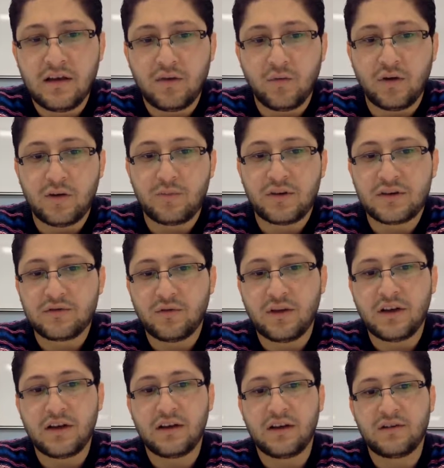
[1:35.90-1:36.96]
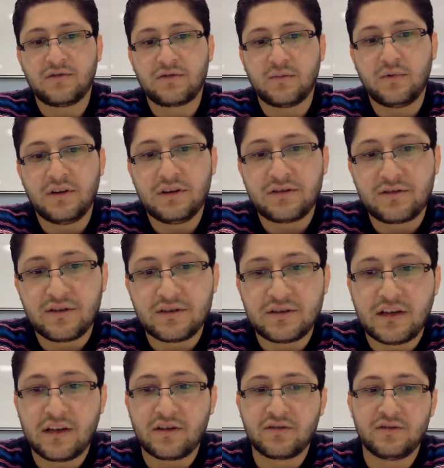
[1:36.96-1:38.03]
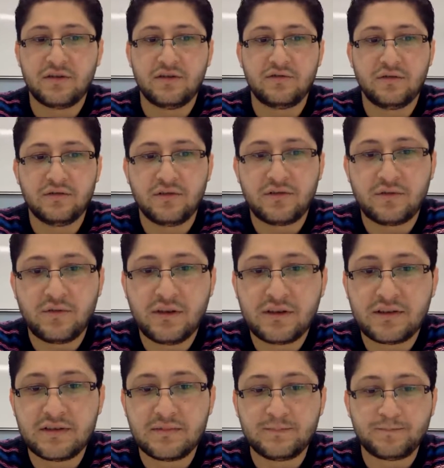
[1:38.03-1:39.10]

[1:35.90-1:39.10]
وأبرزها IEEE Transaction Networks